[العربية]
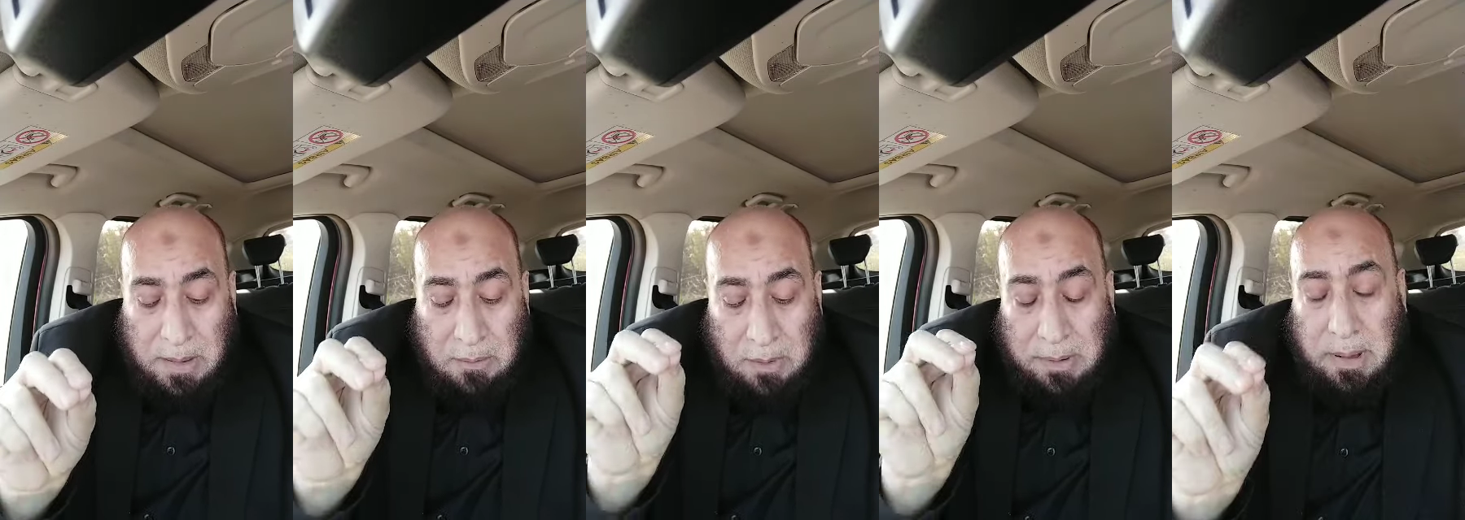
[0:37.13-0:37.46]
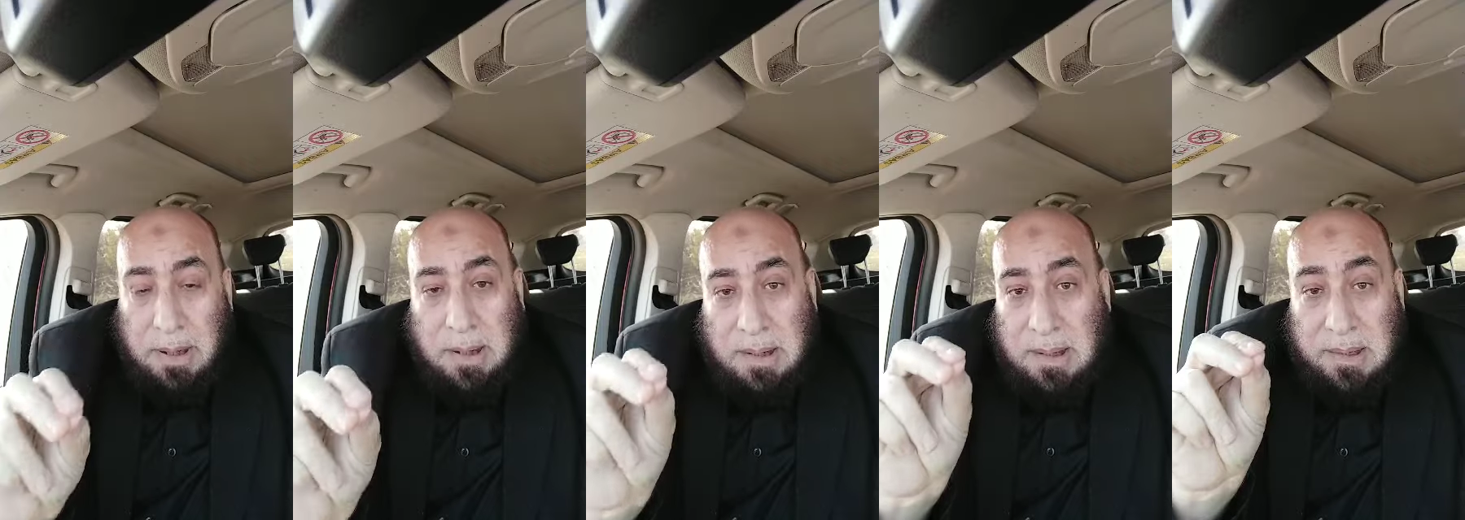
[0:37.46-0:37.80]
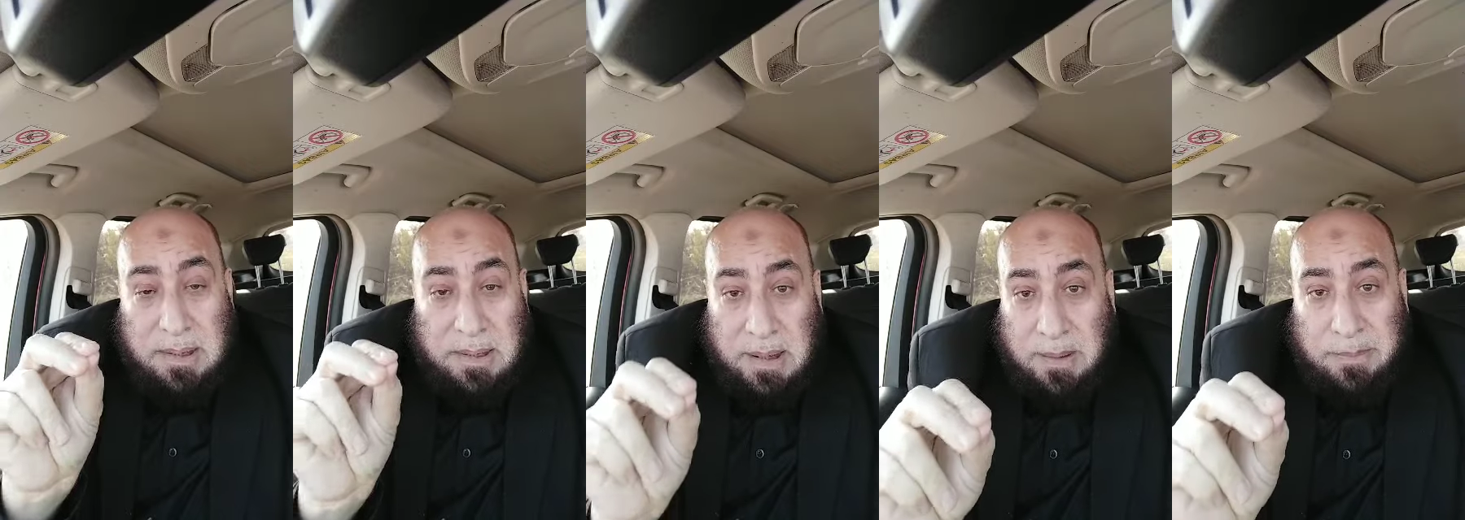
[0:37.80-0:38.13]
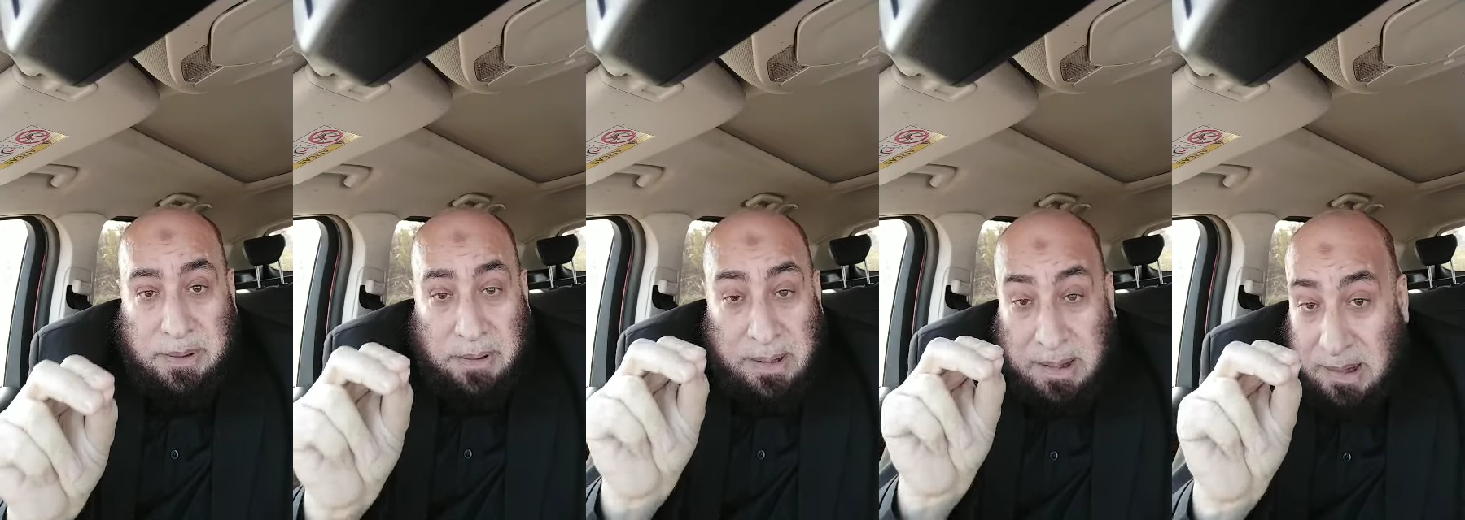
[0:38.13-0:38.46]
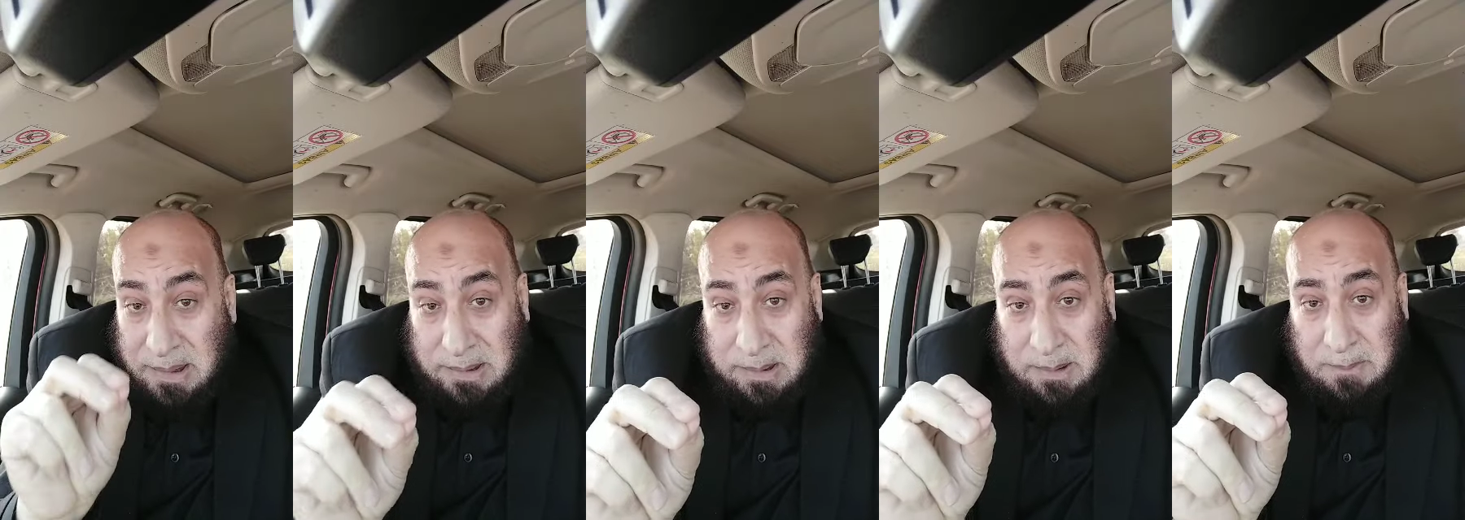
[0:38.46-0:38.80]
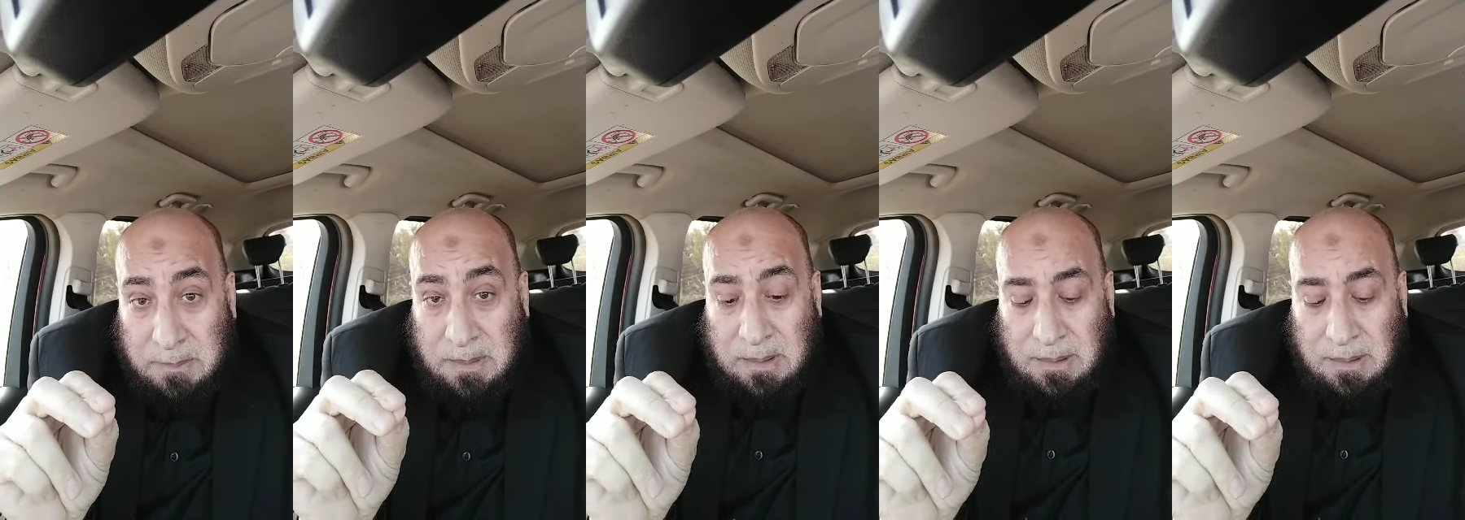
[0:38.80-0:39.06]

والرئيس السابق هادي